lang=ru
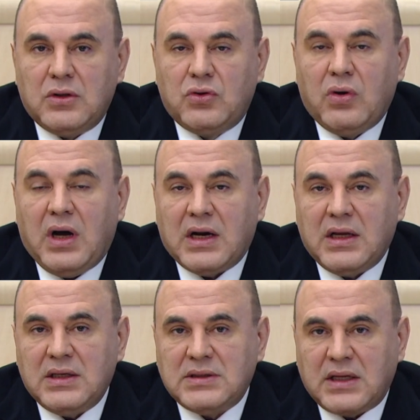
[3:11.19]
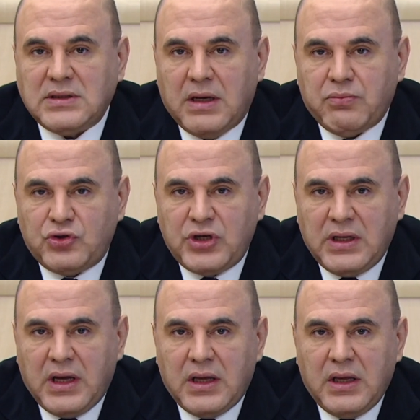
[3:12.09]
до организации
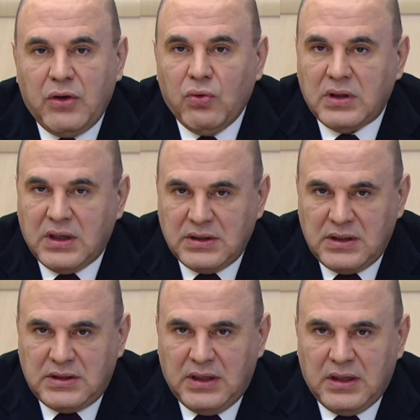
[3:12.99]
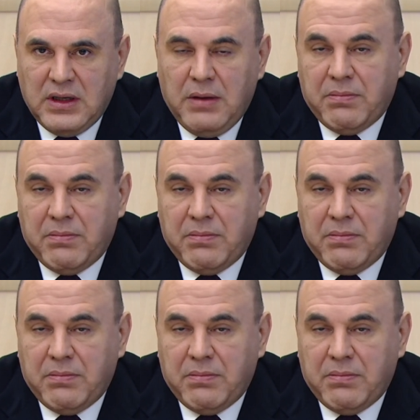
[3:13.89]
обучения и отдыха детей,